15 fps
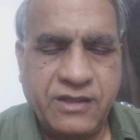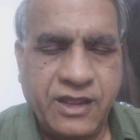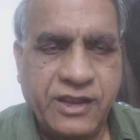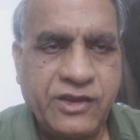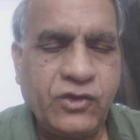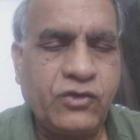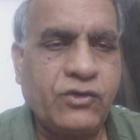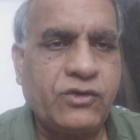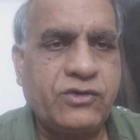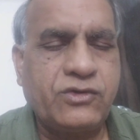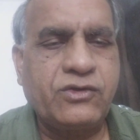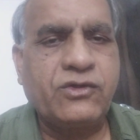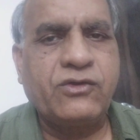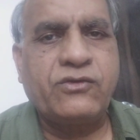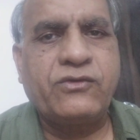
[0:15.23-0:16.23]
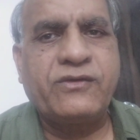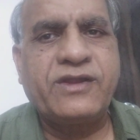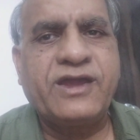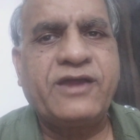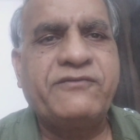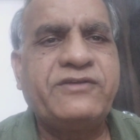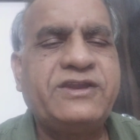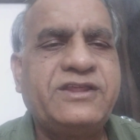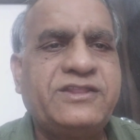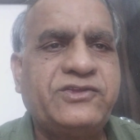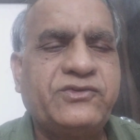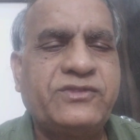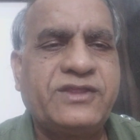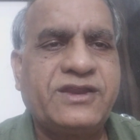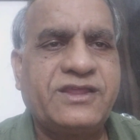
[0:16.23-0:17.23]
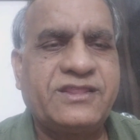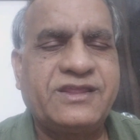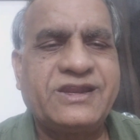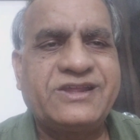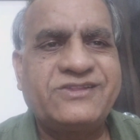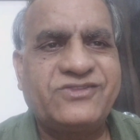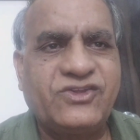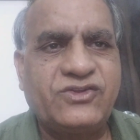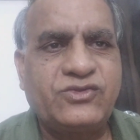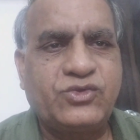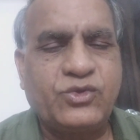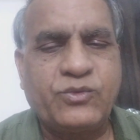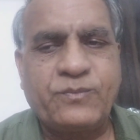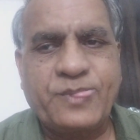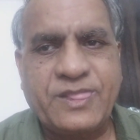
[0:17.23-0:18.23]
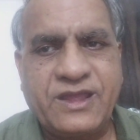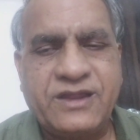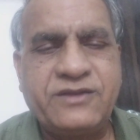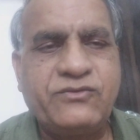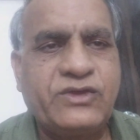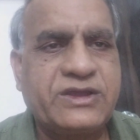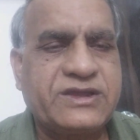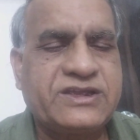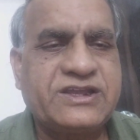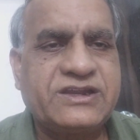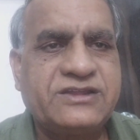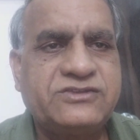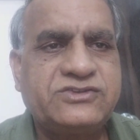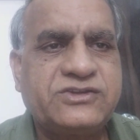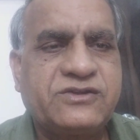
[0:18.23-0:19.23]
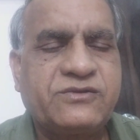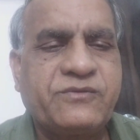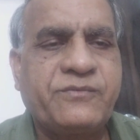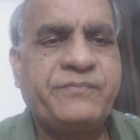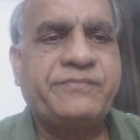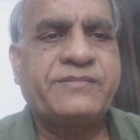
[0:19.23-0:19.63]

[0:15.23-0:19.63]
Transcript: హైకోర్టులో కూడా అవినీతి ఉందని అందరికీ తెలుసు అని వ్యాఖ్యానించారు